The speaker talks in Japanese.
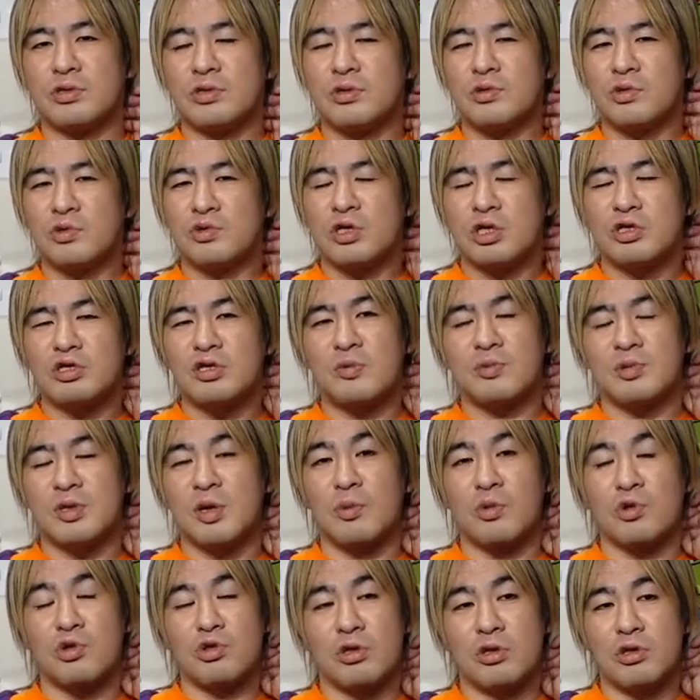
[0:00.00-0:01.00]
ドクター・スランプで
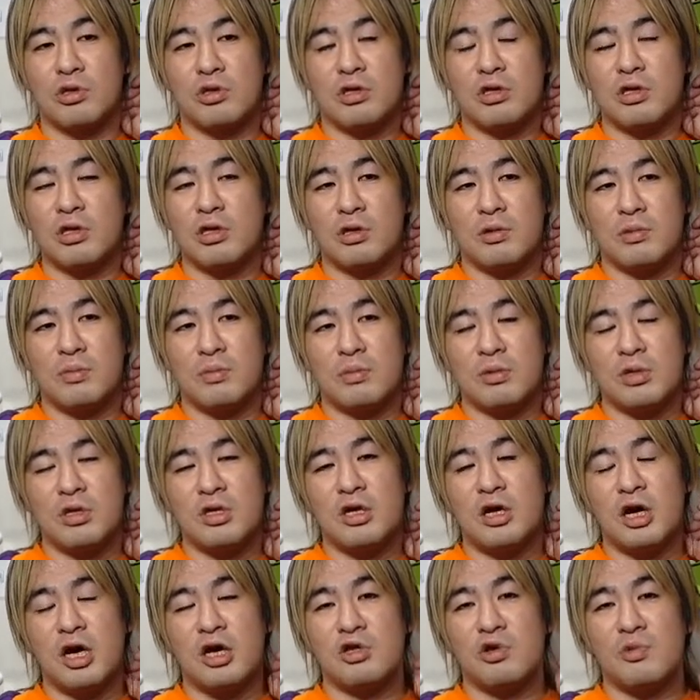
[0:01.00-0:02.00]
も
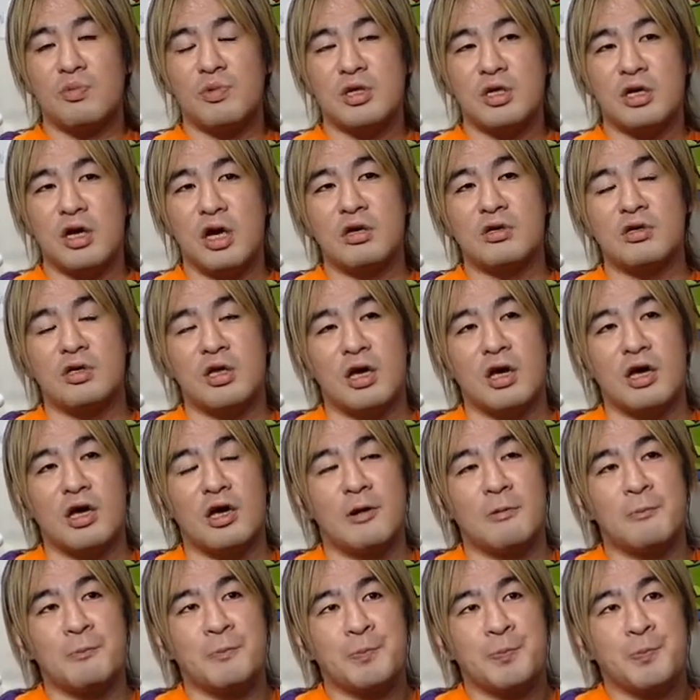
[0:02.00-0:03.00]
意外と短くて
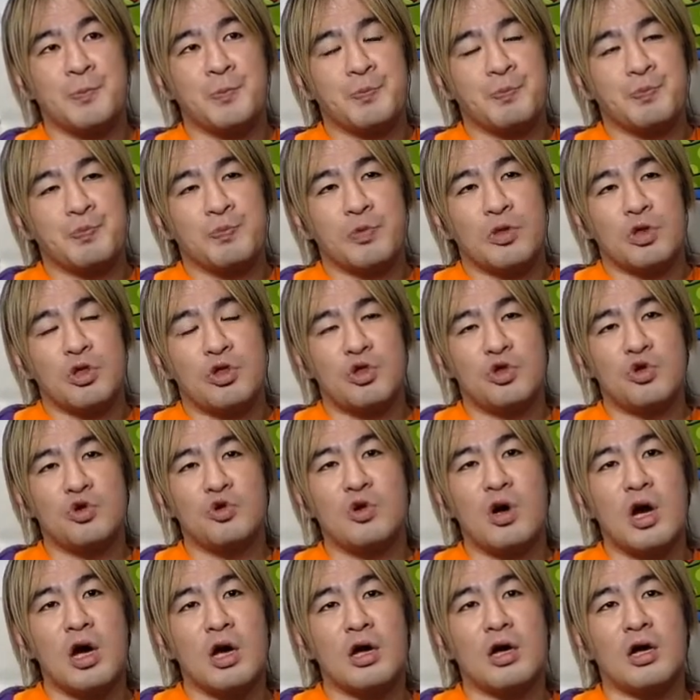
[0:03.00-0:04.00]

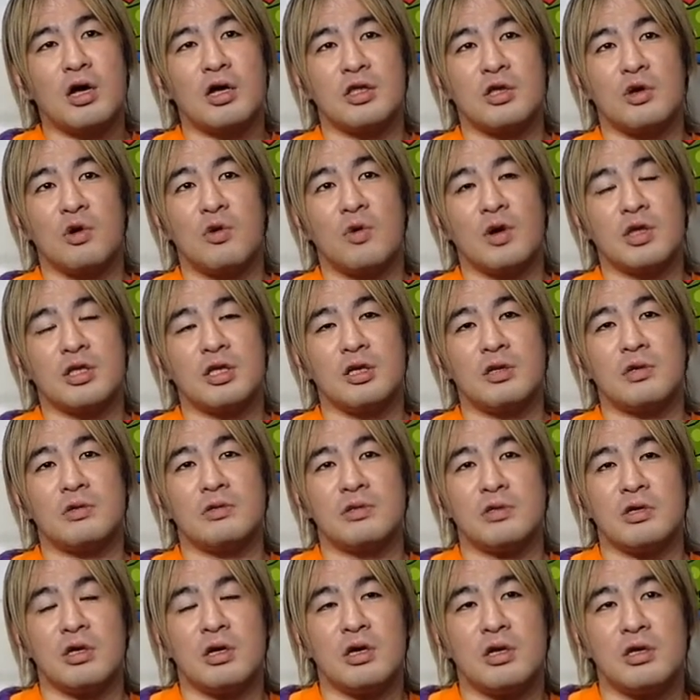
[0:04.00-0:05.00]
18巻で終わってる
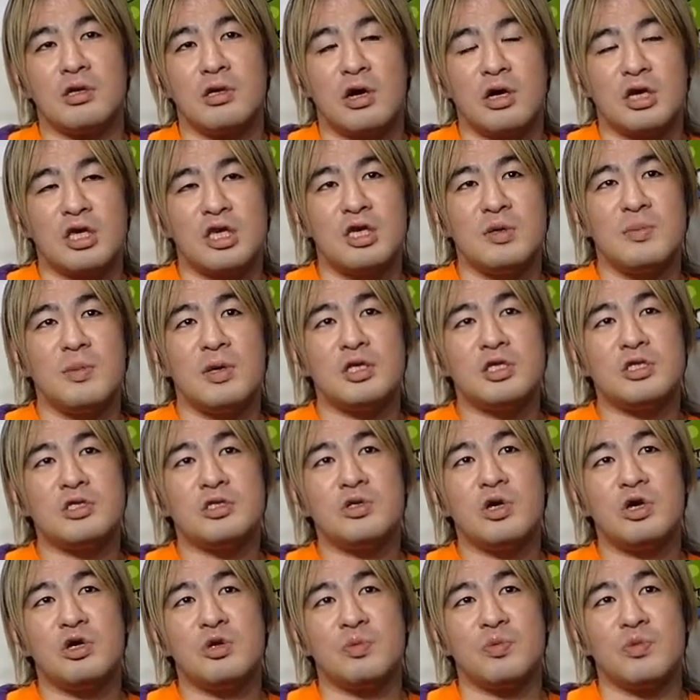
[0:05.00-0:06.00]
んで、だから鬼滅
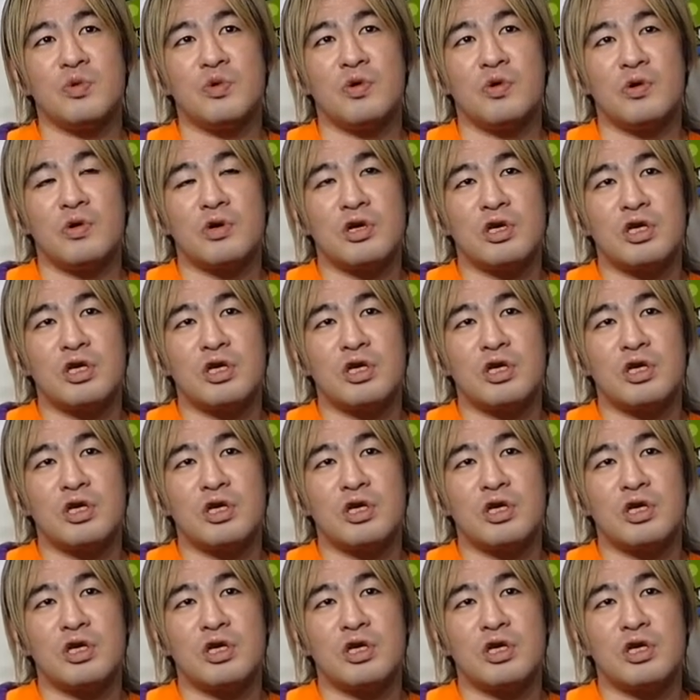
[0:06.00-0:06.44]
よりも